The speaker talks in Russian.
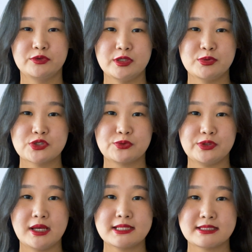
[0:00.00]
выпуску и
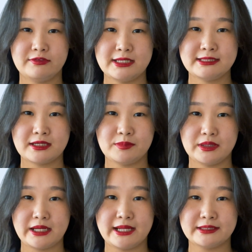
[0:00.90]
оставляйте
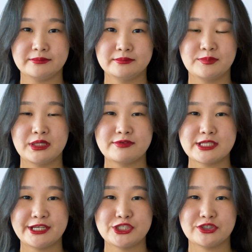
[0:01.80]
комментарии. До
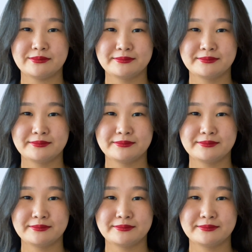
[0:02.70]
встречи!